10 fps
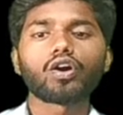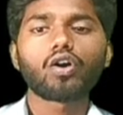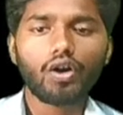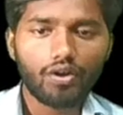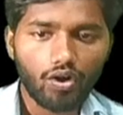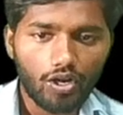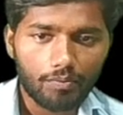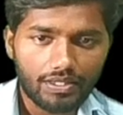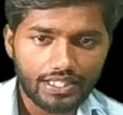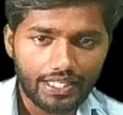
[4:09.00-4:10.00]
और और
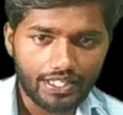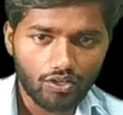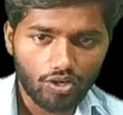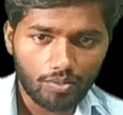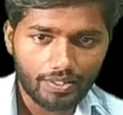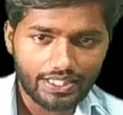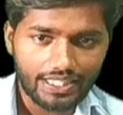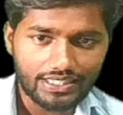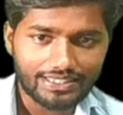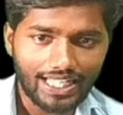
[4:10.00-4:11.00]
बताइए और
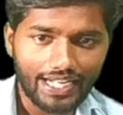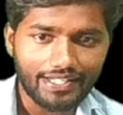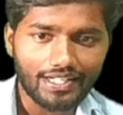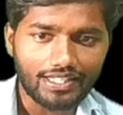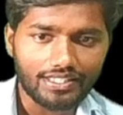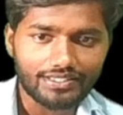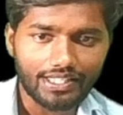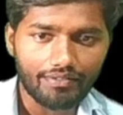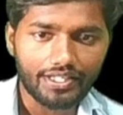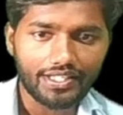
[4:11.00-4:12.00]
बताइए साइन थर्टी
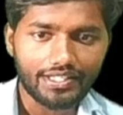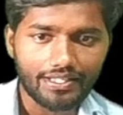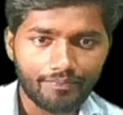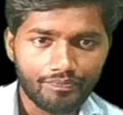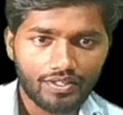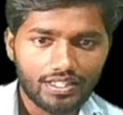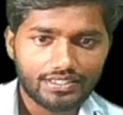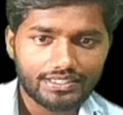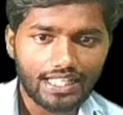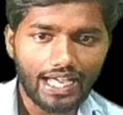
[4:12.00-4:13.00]
सेवन डिग्री
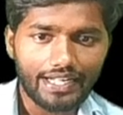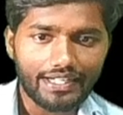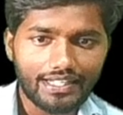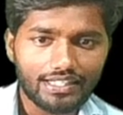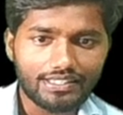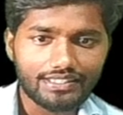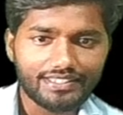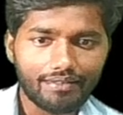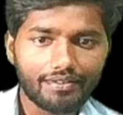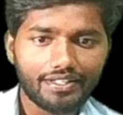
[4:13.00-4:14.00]
साइन थर्टी
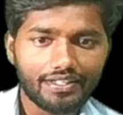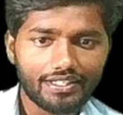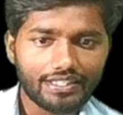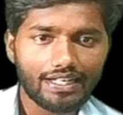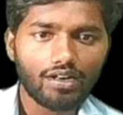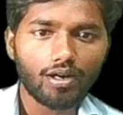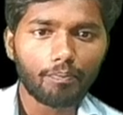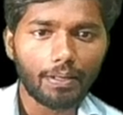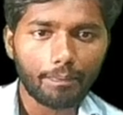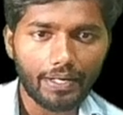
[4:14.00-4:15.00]
सेवन डिग्री कितना होगा
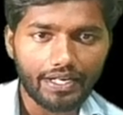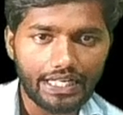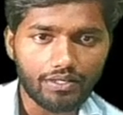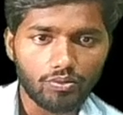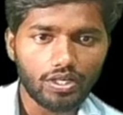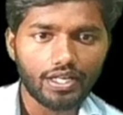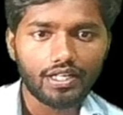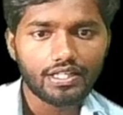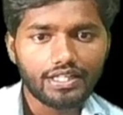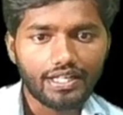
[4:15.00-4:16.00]
परपेंडिकुलर
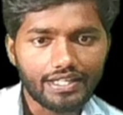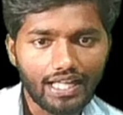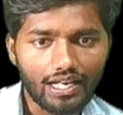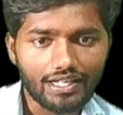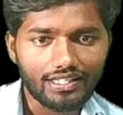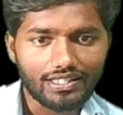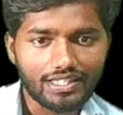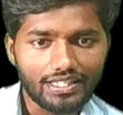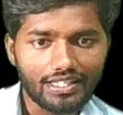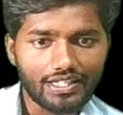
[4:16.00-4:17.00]
यानी
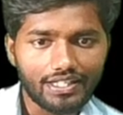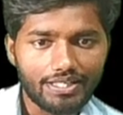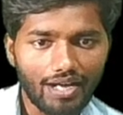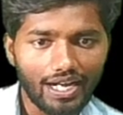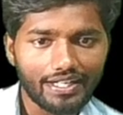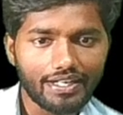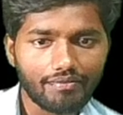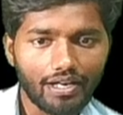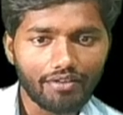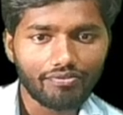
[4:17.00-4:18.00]
थ्री डिवाइडेड
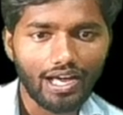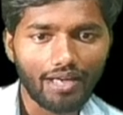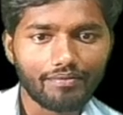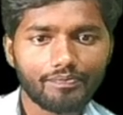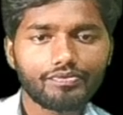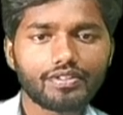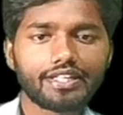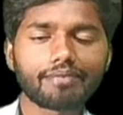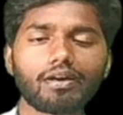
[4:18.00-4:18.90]
बाय फाइव ये